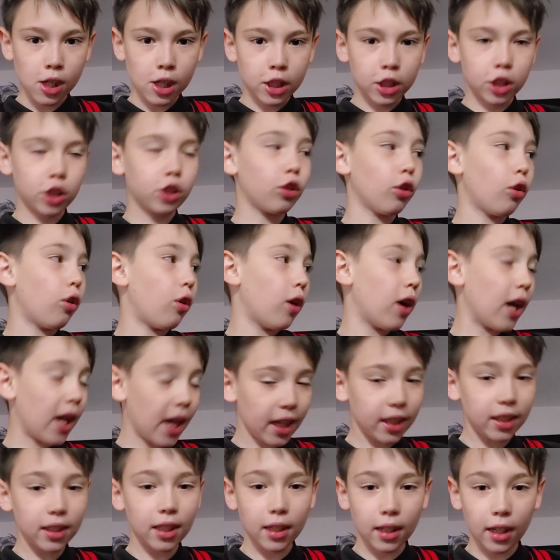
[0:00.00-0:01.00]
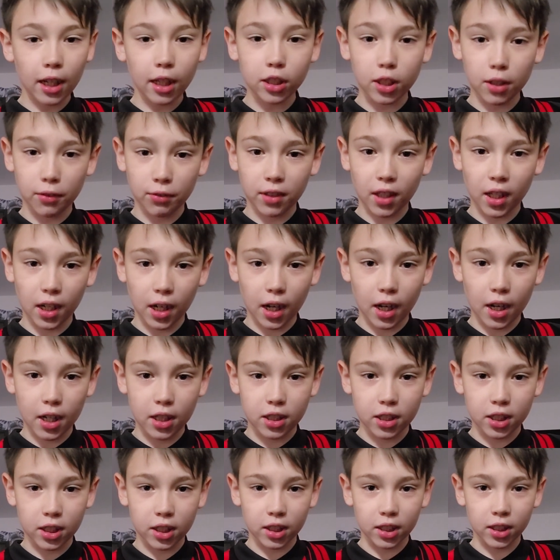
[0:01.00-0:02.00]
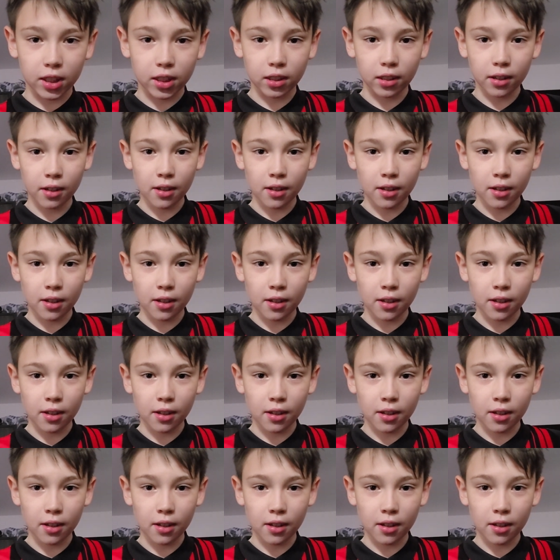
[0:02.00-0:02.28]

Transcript: что это наша вторая жизнь.